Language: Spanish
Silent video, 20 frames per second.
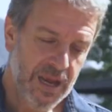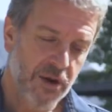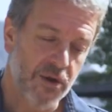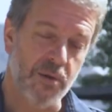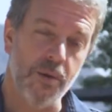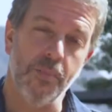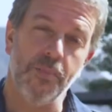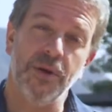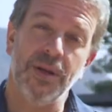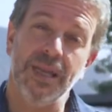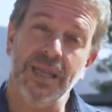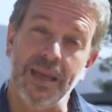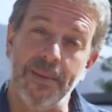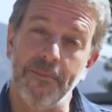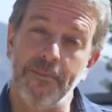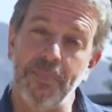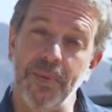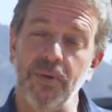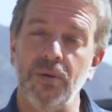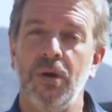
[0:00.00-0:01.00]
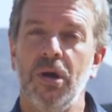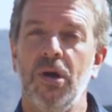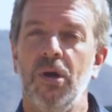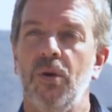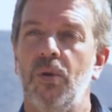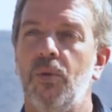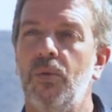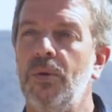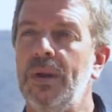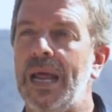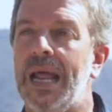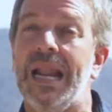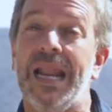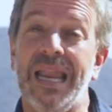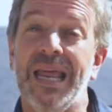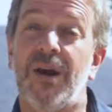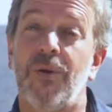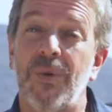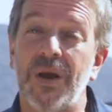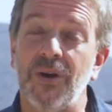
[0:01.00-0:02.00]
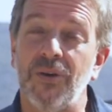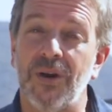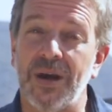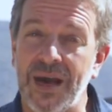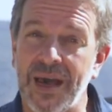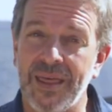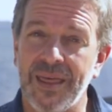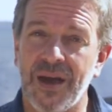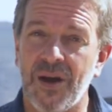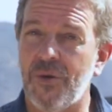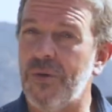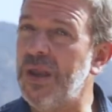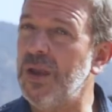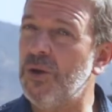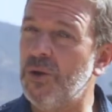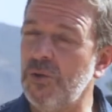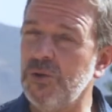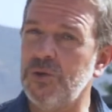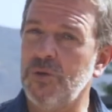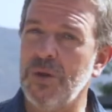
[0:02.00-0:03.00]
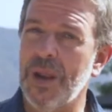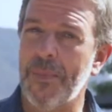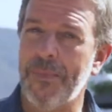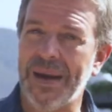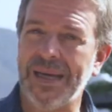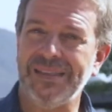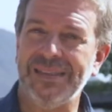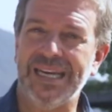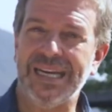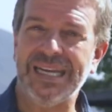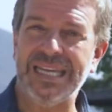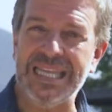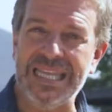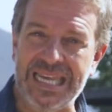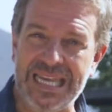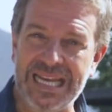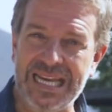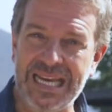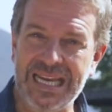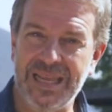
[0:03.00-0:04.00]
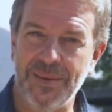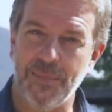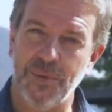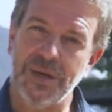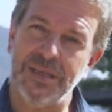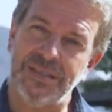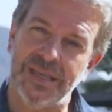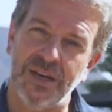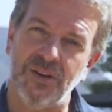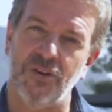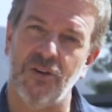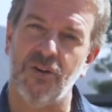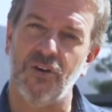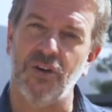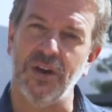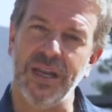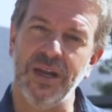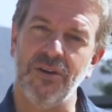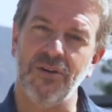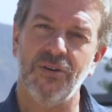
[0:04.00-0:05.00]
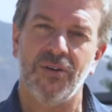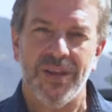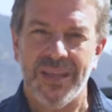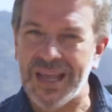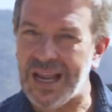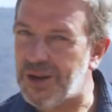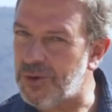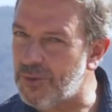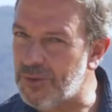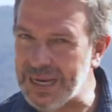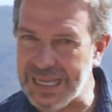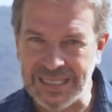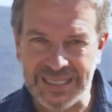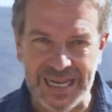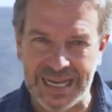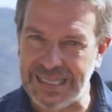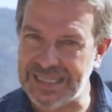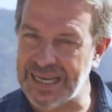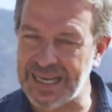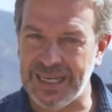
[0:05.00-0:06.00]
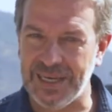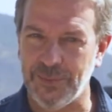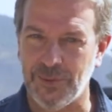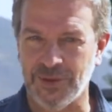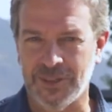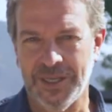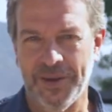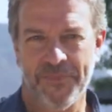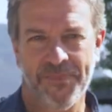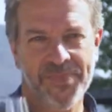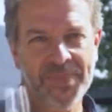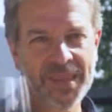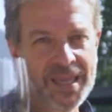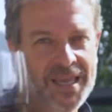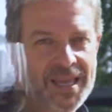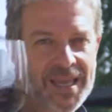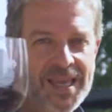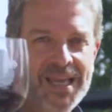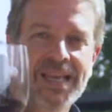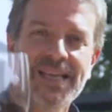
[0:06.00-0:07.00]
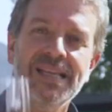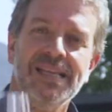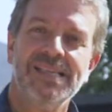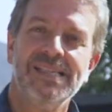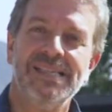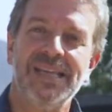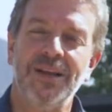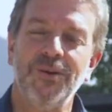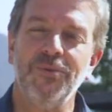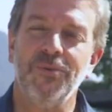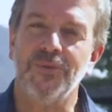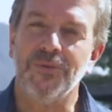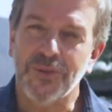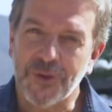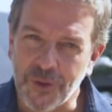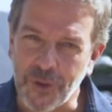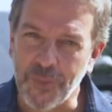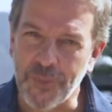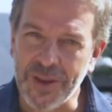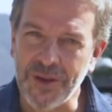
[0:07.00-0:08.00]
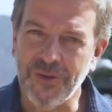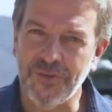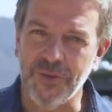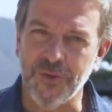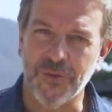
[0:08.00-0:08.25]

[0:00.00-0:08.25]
como por ejemplo una lengua nogada o incluso una pasta rellena que puede ser con conejo y alguna salsa cremosa. Salud con Vinos